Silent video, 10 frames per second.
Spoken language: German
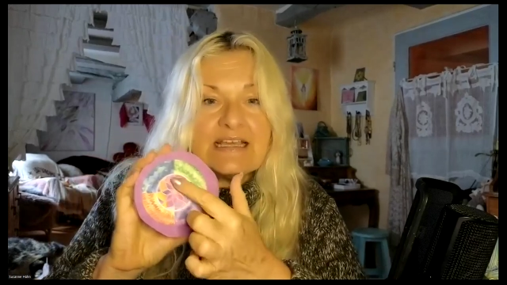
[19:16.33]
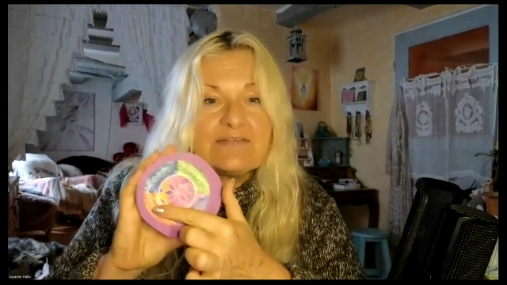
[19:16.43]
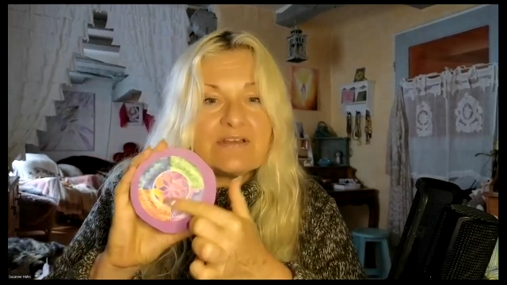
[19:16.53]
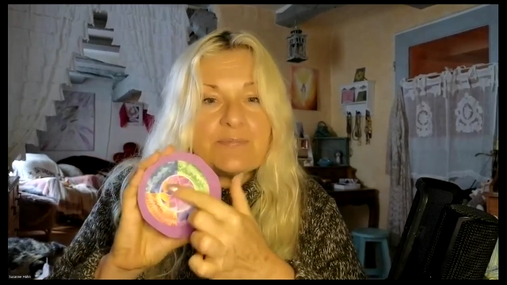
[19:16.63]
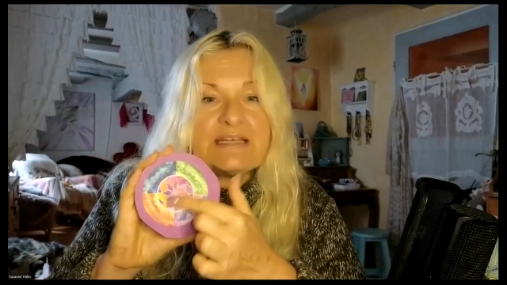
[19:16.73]

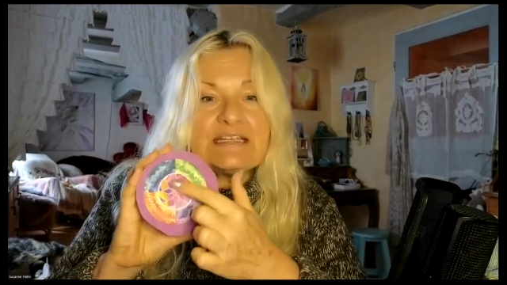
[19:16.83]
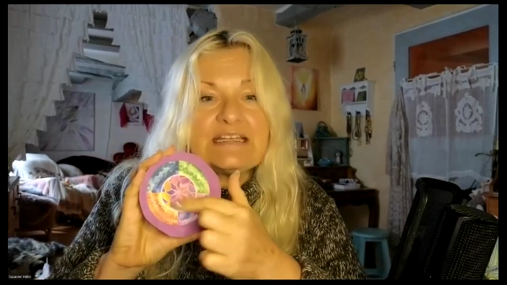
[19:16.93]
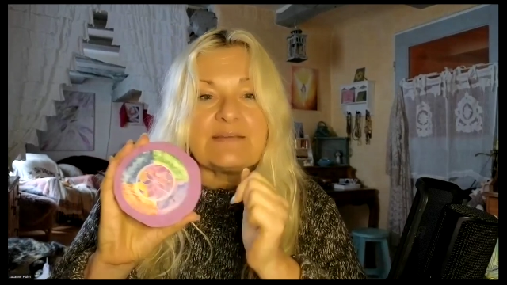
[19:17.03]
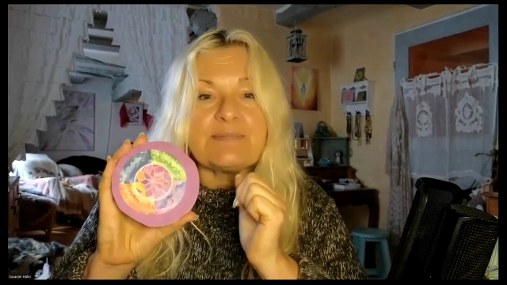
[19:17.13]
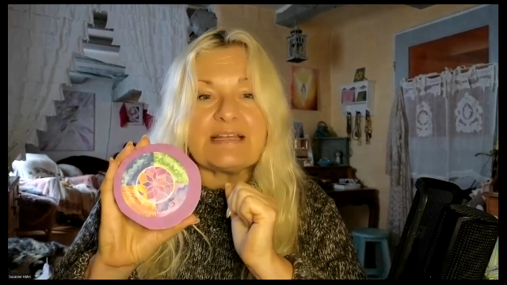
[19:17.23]
Verbinde
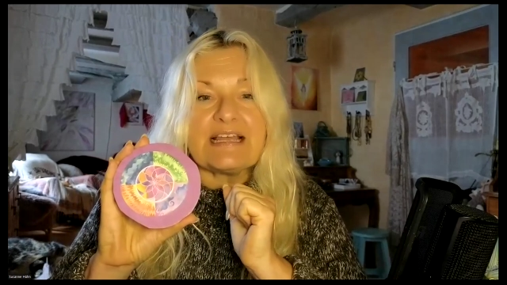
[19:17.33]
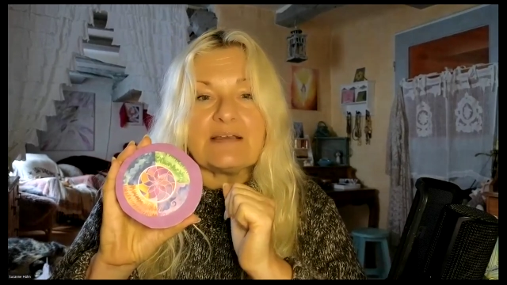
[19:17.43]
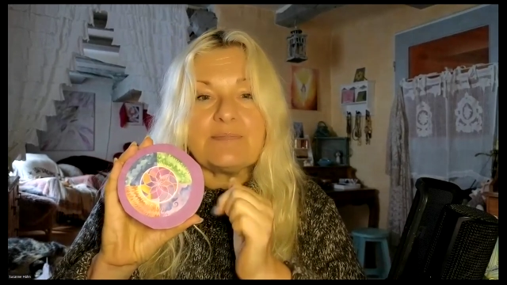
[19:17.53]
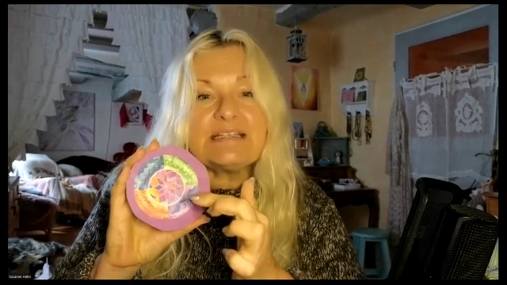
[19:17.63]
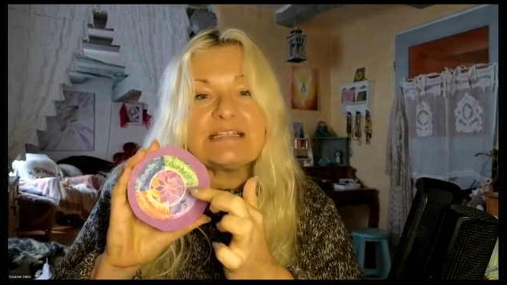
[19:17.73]
dich mit deiner
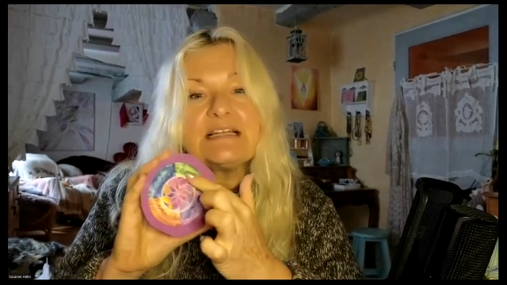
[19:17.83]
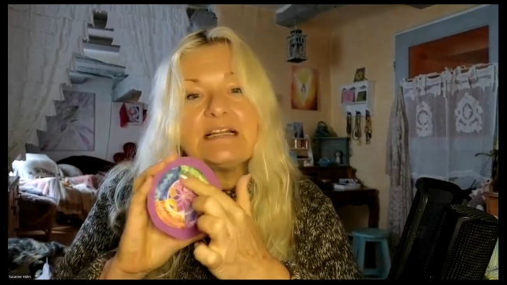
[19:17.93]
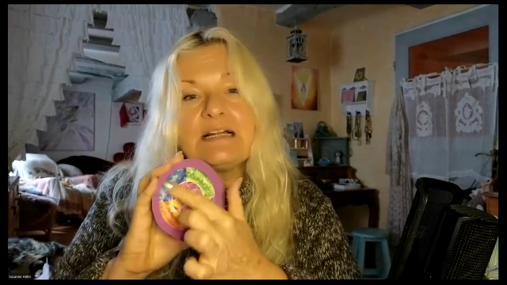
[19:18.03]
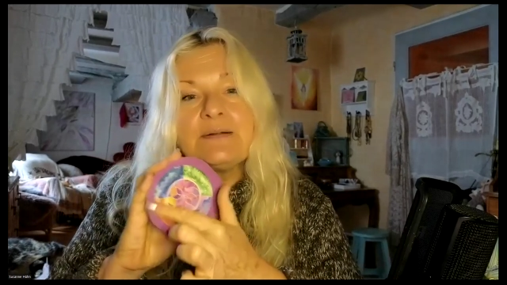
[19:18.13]
Mitte